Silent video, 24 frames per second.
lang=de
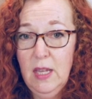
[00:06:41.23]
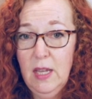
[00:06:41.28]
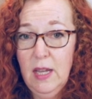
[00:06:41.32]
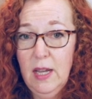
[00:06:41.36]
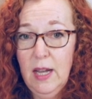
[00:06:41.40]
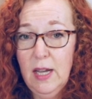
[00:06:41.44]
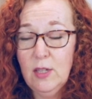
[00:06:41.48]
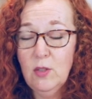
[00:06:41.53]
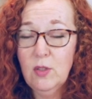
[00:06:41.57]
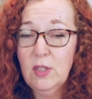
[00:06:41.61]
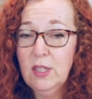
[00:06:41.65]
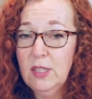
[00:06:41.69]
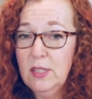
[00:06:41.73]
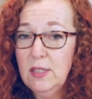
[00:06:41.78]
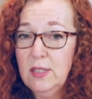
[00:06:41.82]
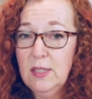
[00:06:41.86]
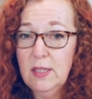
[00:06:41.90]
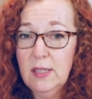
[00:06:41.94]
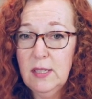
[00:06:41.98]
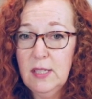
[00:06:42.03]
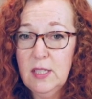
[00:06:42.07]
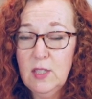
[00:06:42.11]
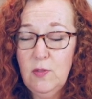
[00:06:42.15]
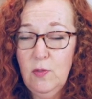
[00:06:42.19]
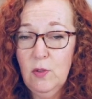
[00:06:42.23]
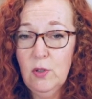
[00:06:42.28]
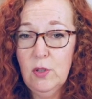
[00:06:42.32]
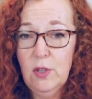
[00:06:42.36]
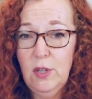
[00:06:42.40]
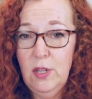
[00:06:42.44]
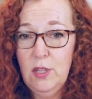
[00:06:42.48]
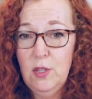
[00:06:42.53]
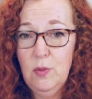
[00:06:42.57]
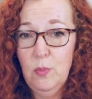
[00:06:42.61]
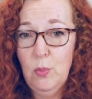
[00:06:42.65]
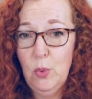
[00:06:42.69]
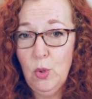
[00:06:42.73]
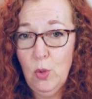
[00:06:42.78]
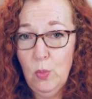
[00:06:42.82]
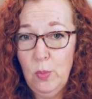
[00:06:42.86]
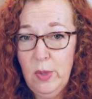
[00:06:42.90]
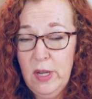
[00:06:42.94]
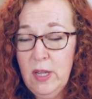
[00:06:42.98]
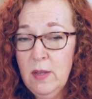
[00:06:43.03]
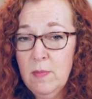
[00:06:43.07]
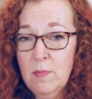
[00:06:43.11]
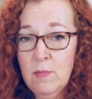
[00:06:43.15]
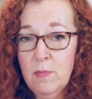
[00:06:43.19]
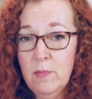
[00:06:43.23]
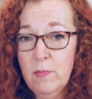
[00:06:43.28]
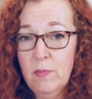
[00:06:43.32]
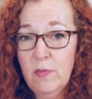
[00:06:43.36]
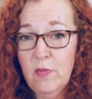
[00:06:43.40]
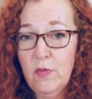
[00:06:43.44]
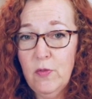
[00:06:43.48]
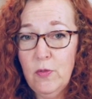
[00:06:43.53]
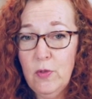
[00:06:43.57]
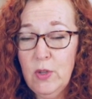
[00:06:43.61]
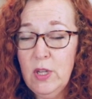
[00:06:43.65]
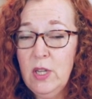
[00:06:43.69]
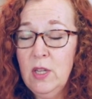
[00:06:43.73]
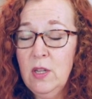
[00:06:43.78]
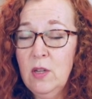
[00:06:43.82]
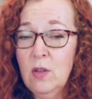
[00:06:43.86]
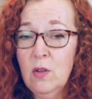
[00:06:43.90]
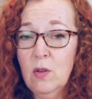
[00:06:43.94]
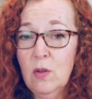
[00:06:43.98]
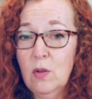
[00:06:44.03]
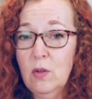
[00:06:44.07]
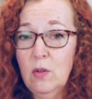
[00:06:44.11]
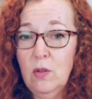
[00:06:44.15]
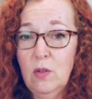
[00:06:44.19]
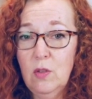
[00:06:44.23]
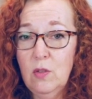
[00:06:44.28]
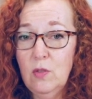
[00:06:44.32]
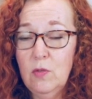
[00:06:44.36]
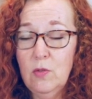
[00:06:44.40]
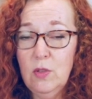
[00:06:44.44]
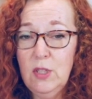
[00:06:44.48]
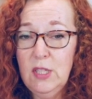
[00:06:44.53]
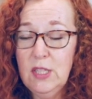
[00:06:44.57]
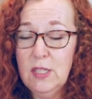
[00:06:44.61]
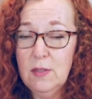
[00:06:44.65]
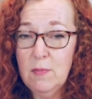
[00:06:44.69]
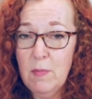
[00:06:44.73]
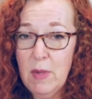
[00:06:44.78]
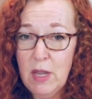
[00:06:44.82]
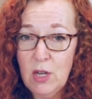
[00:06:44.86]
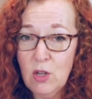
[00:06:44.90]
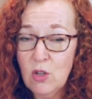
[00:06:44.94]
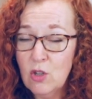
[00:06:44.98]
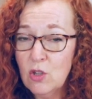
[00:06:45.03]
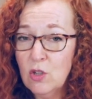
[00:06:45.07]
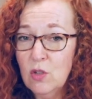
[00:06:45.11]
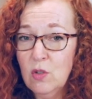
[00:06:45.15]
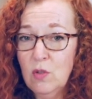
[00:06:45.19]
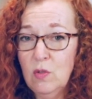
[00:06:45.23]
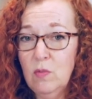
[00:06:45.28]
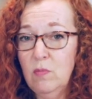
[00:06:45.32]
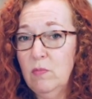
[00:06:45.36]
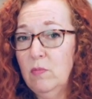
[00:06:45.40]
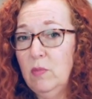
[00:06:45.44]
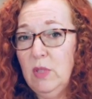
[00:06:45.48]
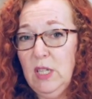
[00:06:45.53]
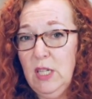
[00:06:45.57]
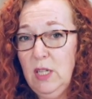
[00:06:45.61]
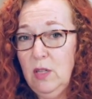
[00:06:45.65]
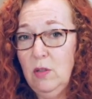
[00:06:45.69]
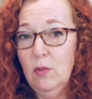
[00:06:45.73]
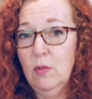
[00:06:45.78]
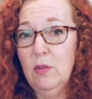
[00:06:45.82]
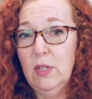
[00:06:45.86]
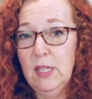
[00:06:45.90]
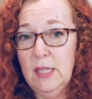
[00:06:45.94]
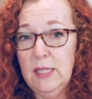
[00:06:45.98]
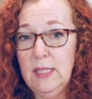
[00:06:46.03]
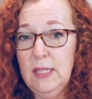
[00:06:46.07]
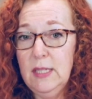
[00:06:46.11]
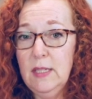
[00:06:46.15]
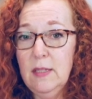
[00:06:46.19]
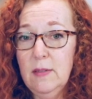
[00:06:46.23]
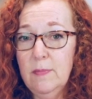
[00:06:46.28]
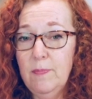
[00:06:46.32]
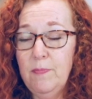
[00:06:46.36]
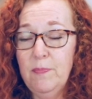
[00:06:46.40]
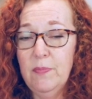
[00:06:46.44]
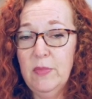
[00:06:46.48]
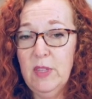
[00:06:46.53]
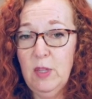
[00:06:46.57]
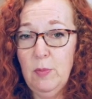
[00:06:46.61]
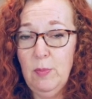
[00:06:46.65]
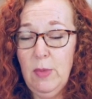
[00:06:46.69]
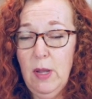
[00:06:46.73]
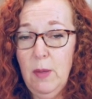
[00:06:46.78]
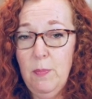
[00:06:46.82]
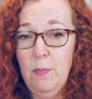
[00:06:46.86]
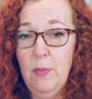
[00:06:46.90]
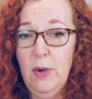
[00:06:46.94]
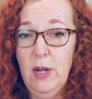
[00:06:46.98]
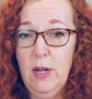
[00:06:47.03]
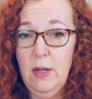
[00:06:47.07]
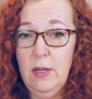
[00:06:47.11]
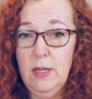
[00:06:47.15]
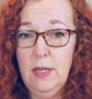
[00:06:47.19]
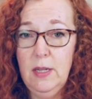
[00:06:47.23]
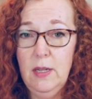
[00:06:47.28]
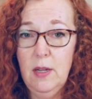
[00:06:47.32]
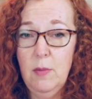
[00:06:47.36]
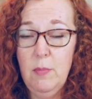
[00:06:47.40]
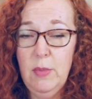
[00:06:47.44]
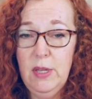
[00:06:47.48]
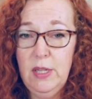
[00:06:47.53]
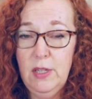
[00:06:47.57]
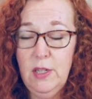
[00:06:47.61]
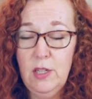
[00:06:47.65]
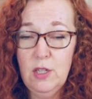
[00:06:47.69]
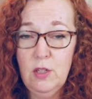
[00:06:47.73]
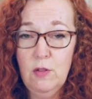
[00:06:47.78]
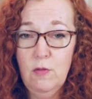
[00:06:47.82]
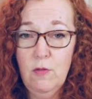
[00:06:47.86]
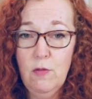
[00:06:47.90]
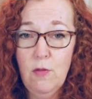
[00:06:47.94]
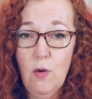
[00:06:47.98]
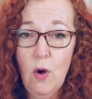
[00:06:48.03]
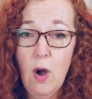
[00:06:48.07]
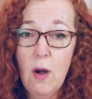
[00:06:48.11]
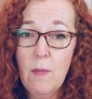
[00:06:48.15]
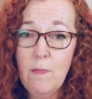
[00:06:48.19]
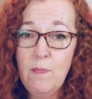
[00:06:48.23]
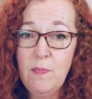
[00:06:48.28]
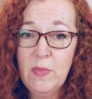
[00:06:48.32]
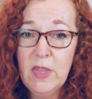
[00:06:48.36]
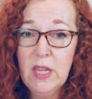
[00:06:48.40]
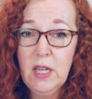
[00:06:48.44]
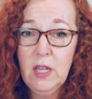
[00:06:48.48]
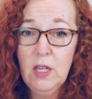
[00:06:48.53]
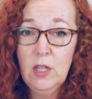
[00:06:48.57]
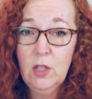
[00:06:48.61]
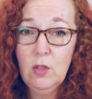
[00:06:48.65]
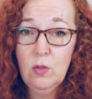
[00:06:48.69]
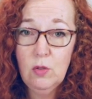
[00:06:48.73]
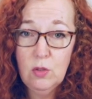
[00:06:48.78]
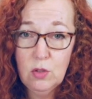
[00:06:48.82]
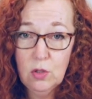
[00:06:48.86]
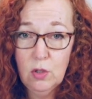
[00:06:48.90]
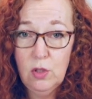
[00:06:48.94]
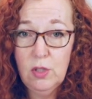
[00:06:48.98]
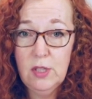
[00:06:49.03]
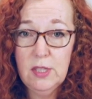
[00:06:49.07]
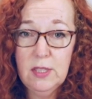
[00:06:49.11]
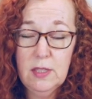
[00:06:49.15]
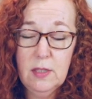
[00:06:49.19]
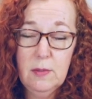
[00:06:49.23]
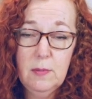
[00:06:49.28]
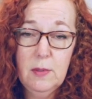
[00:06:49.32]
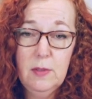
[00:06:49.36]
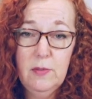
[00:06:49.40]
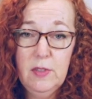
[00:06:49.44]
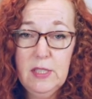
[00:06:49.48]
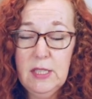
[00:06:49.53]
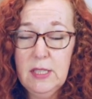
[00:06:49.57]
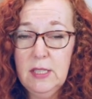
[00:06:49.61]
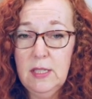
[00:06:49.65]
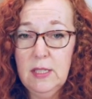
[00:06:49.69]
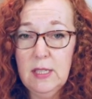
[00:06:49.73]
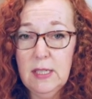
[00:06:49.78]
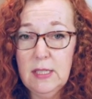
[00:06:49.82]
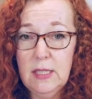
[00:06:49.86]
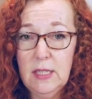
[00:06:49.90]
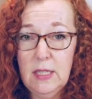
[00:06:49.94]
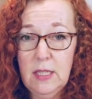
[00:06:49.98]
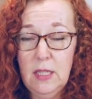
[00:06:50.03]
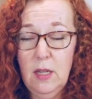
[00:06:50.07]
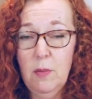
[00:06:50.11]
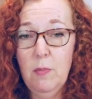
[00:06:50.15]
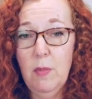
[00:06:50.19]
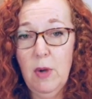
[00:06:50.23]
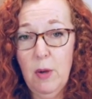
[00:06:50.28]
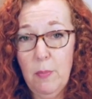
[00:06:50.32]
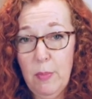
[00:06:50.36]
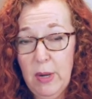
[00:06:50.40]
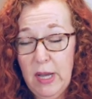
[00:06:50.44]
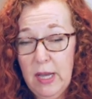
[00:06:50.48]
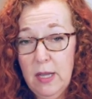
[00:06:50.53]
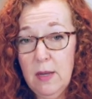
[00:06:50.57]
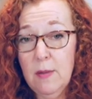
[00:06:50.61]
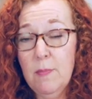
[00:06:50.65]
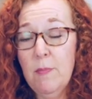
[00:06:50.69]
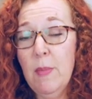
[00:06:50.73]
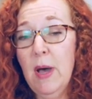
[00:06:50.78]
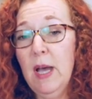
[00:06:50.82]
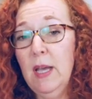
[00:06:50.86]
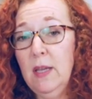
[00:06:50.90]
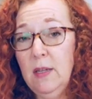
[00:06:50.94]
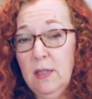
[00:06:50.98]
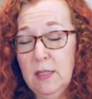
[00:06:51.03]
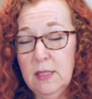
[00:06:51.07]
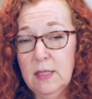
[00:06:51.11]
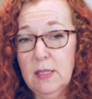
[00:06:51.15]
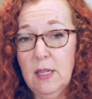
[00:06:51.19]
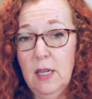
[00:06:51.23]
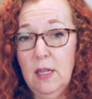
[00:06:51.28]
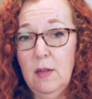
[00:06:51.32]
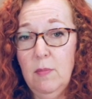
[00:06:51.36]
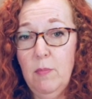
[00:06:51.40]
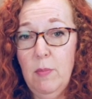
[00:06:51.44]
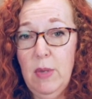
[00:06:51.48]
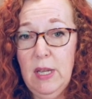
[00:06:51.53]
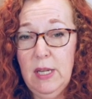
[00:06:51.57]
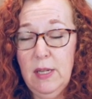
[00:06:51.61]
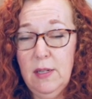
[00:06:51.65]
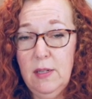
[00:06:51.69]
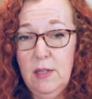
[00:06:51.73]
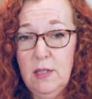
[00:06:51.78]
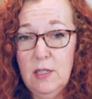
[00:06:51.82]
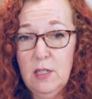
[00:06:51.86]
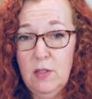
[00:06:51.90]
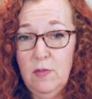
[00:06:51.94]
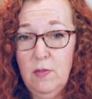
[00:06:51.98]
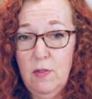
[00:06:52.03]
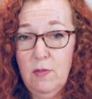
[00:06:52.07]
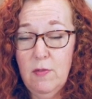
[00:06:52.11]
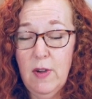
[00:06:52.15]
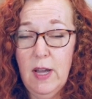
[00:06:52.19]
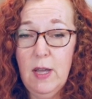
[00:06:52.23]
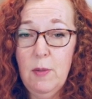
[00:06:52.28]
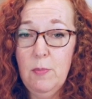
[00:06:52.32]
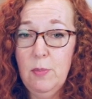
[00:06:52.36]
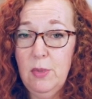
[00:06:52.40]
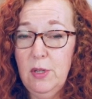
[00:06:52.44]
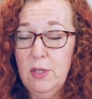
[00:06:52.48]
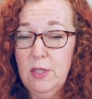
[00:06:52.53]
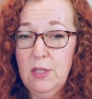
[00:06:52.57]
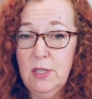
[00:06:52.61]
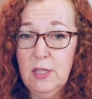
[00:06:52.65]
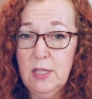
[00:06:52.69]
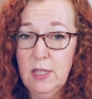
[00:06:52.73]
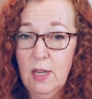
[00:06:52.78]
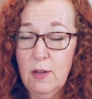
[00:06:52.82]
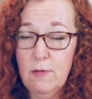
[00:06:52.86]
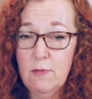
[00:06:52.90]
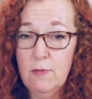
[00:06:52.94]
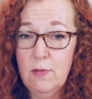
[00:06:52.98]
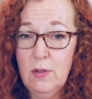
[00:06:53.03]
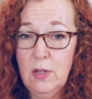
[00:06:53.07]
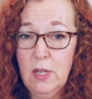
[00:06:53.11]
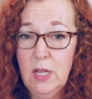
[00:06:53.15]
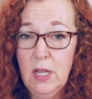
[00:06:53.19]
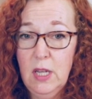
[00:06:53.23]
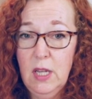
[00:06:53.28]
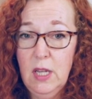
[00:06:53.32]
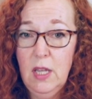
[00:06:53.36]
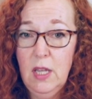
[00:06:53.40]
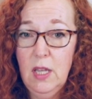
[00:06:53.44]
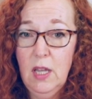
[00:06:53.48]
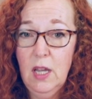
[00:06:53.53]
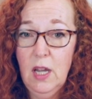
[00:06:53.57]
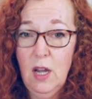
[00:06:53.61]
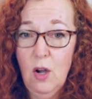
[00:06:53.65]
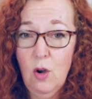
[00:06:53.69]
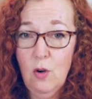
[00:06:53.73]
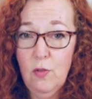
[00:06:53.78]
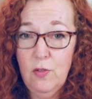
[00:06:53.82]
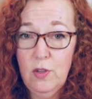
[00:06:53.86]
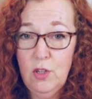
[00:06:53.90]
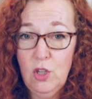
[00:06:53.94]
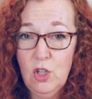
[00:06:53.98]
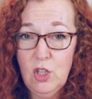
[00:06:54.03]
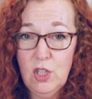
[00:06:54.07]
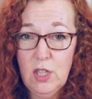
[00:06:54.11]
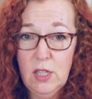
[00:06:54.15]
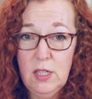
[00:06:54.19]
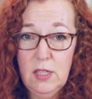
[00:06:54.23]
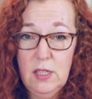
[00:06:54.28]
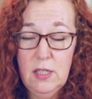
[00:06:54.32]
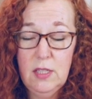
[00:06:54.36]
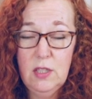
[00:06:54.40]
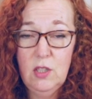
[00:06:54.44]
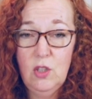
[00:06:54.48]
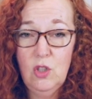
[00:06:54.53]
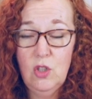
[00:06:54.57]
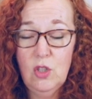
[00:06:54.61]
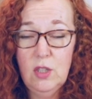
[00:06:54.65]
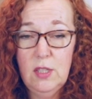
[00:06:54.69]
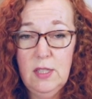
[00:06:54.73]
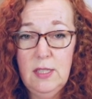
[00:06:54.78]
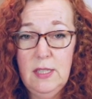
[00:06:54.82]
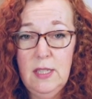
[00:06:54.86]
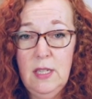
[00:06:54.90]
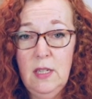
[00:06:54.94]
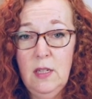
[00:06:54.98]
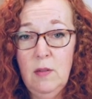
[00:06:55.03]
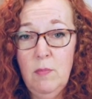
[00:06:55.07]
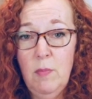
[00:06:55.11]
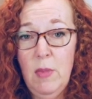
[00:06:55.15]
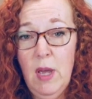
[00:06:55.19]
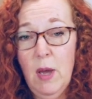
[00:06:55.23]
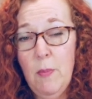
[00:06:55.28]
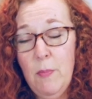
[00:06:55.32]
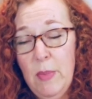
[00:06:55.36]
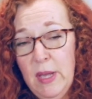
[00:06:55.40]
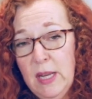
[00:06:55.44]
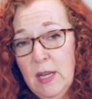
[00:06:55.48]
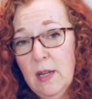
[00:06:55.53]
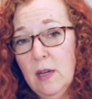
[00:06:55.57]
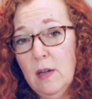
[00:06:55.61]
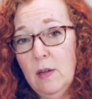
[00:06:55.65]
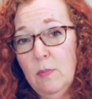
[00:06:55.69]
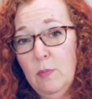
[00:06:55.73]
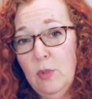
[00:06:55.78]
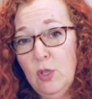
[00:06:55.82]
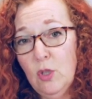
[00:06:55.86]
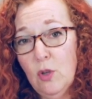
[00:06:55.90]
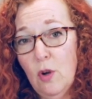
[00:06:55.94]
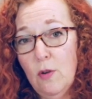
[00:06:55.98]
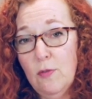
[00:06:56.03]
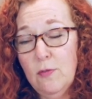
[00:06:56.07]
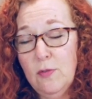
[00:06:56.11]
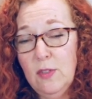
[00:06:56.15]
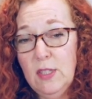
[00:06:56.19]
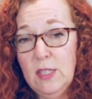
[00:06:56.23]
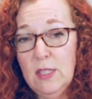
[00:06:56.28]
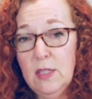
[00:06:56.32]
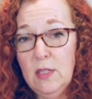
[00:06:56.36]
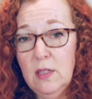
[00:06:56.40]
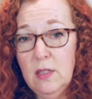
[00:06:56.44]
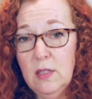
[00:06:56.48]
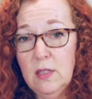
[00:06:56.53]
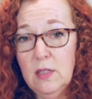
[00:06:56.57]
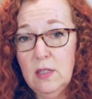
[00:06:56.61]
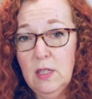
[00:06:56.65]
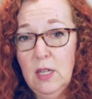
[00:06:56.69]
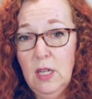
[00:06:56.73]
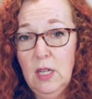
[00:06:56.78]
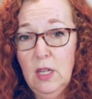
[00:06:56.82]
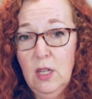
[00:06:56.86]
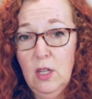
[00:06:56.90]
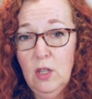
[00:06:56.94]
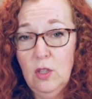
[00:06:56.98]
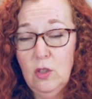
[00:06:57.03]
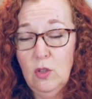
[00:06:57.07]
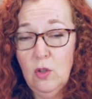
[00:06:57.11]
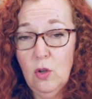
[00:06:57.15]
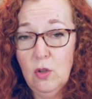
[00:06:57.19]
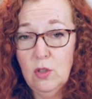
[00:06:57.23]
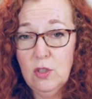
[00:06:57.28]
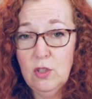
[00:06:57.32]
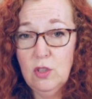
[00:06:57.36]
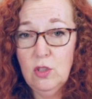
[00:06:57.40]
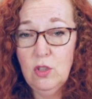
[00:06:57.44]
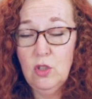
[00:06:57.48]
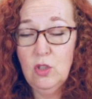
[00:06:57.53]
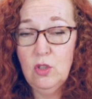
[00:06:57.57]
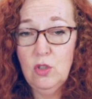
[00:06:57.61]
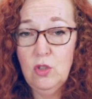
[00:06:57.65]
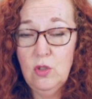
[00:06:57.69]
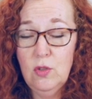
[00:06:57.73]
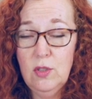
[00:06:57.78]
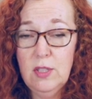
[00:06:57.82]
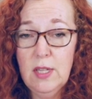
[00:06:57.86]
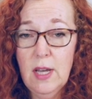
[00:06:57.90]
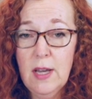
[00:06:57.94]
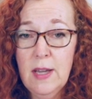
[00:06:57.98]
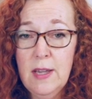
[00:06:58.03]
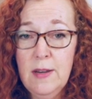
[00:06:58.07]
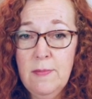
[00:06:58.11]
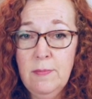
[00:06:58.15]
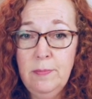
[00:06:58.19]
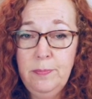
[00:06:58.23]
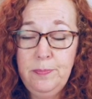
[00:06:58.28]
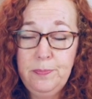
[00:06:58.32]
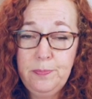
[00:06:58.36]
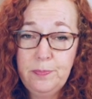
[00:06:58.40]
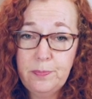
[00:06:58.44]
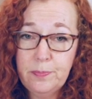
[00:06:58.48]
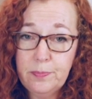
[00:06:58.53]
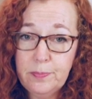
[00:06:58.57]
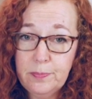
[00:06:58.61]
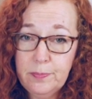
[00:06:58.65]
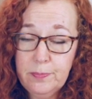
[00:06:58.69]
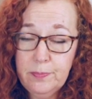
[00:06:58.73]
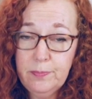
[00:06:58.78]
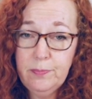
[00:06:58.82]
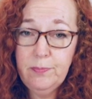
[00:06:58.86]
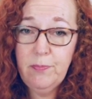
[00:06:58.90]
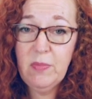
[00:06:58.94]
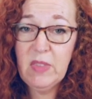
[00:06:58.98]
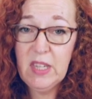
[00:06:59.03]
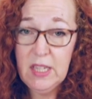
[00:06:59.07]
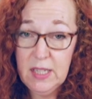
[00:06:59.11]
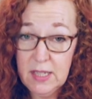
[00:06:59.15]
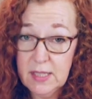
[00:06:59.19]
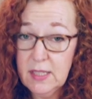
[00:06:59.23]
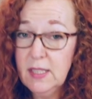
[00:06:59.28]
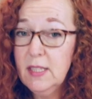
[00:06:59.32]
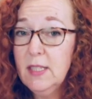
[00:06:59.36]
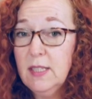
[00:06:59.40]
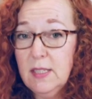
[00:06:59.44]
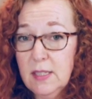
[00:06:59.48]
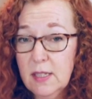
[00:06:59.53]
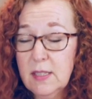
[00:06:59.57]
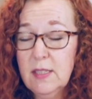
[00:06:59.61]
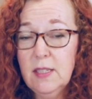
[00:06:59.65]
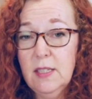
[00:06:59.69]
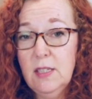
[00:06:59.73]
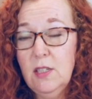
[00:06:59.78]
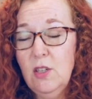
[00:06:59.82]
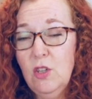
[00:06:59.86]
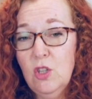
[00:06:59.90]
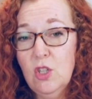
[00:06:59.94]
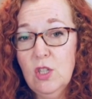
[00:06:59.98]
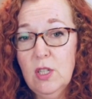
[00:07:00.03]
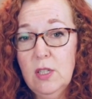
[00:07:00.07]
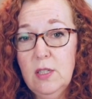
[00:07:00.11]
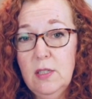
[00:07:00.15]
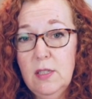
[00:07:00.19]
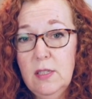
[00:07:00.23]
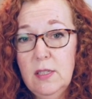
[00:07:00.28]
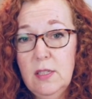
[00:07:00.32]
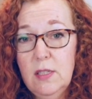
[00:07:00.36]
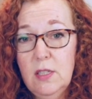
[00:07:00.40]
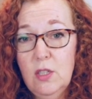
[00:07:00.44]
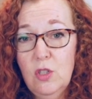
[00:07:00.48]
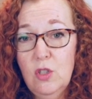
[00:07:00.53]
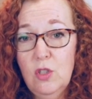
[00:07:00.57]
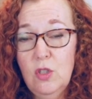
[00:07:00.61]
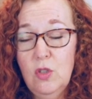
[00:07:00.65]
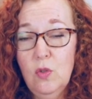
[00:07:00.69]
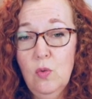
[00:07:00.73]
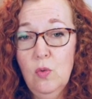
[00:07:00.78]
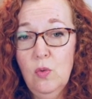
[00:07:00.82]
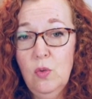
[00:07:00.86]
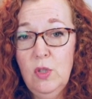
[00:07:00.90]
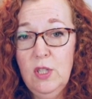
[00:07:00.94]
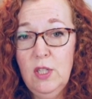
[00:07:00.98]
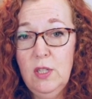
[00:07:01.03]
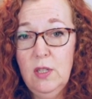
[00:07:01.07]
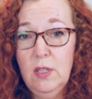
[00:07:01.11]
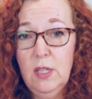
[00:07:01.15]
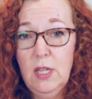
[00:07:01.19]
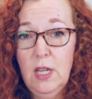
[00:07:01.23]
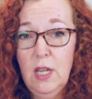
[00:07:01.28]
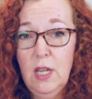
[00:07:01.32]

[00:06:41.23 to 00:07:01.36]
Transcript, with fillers: Also Kritik ist wirklich ein Problem für ihn und für diesen Menschen, ihn oder sie. Ich bleibe mal in der männlichen Form. Du solltest aber wissen, dass ich immer beide meine. Es kann männlich wie weiblich treffen auch wenn statistisch gesehen mehr Männer betroffen sind, toxisch zu sein. Das ist tatsächlich statistisch so. Die